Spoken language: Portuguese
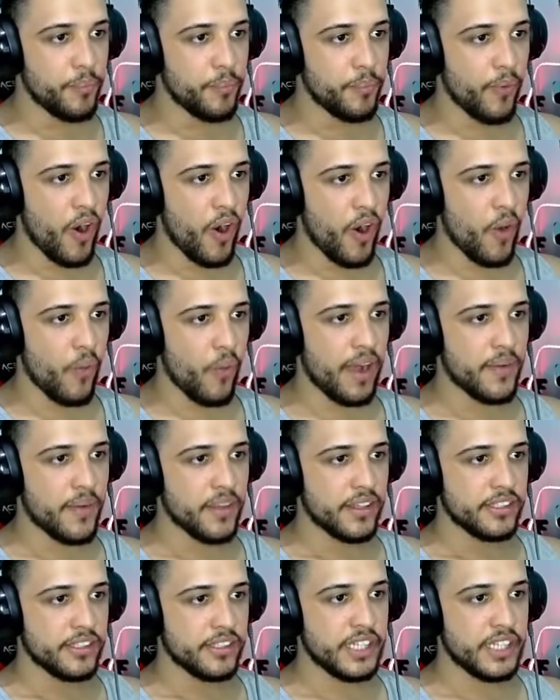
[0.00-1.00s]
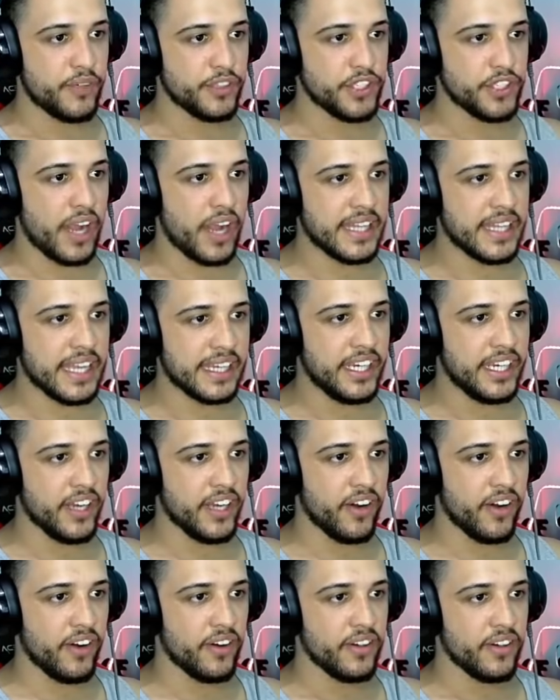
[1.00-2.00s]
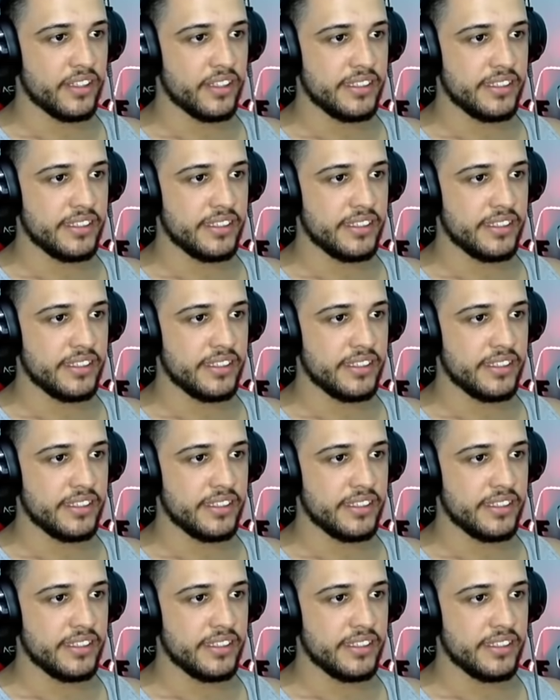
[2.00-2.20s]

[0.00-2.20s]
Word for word: Boa! Já vou jogar daqui, ó.